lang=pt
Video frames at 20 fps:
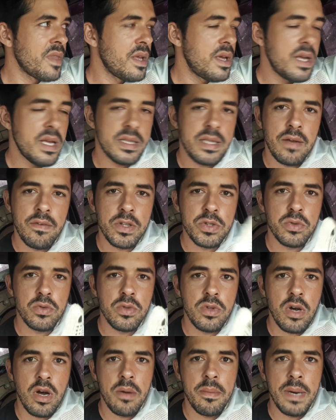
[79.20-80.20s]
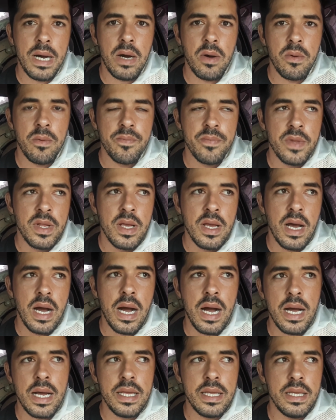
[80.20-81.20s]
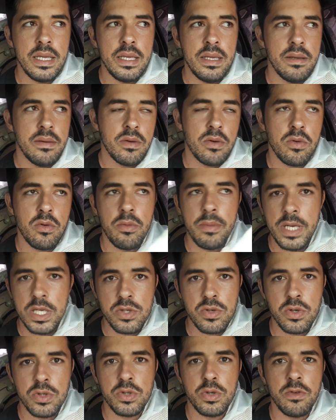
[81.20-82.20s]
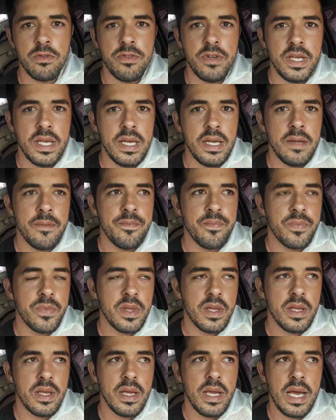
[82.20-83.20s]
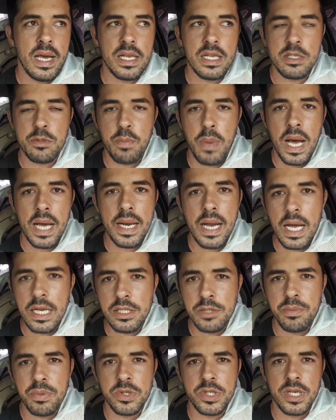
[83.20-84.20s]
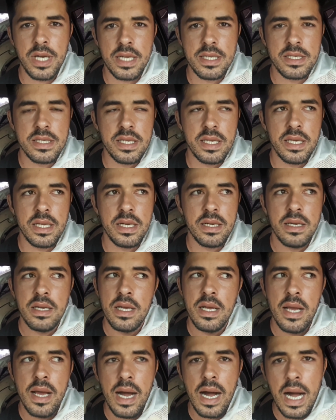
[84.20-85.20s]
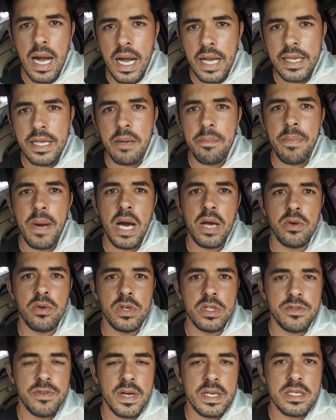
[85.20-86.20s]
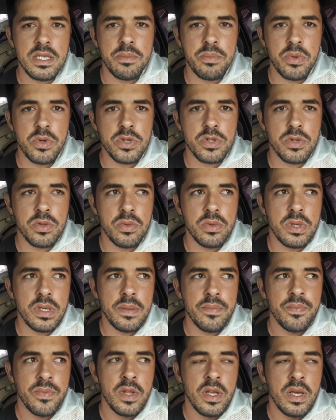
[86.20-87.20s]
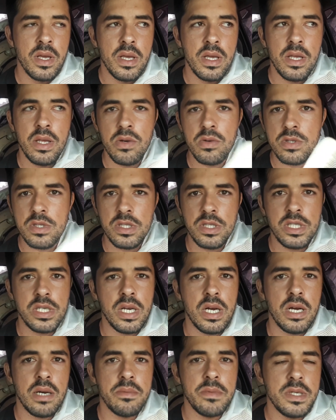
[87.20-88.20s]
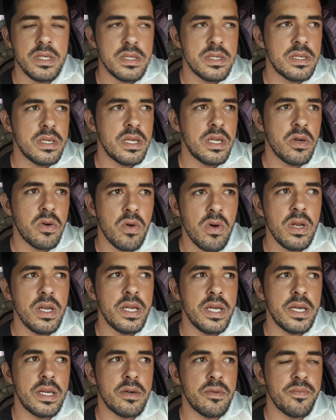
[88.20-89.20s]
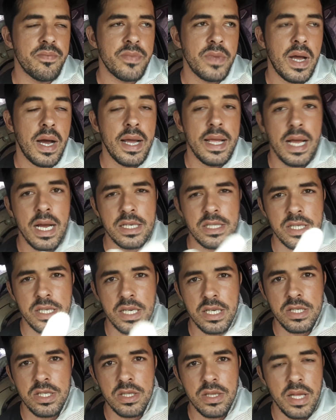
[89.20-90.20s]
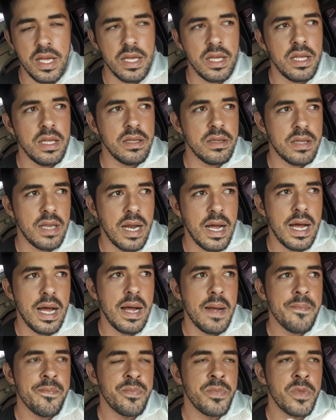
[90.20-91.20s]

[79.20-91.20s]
e tava tudo normal. Aí começou a chover, elas pararam de puxar cera, a rainha parou de fazer postura e os enxames encolheram. Aí a gente tem que entrar